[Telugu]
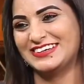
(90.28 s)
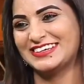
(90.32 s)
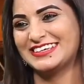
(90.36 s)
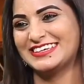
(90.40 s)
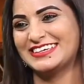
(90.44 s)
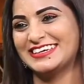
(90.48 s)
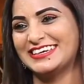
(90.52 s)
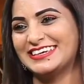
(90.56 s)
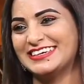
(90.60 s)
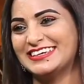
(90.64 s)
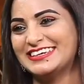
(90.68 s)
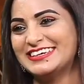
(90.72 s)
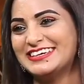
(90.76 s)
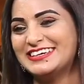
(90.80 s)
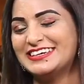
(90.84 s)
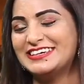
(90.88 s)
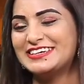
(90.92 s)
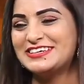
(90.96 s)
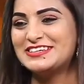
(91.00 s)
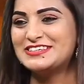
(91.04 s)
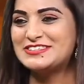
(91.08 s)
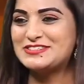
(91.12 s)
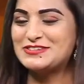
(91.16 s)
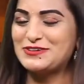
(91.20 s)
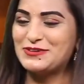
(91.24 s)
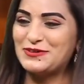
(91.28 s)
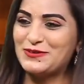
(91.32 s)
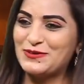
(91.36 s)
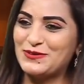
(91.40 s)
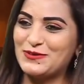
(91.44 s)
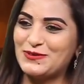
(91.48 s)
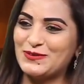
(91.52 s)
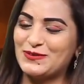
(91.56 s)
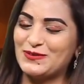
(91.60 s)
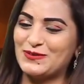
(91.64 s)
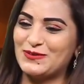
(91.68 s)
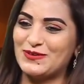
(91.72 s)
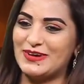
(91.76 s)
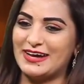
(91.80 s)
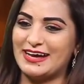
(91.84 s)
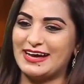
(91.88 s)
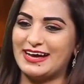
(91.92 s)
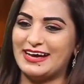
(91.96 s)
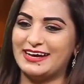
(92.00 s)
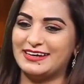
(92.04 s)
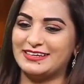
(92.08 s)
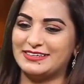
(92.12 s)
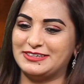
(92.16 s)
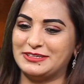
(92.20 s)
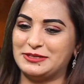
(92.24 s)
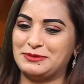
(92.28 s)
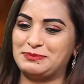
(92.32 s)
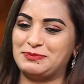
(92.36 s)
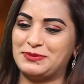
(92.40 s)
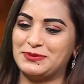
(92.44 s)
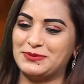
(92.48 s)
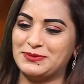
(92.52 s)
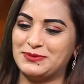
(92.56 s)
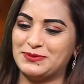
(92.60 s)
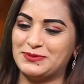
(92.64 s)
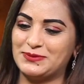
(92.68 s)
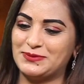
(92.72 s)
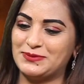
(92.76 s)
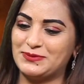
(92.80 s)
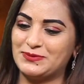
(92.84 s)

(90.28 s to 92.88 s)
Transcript: ఓకే సో ఇప్పుడు